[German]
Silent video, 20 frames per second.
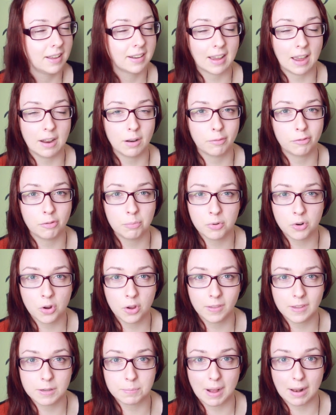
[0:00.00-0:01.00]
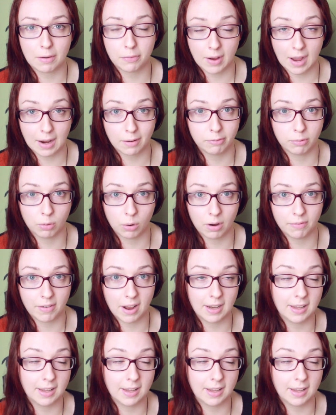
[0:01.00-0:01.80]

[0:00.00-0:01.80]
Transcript: 395 Mal fuck vor,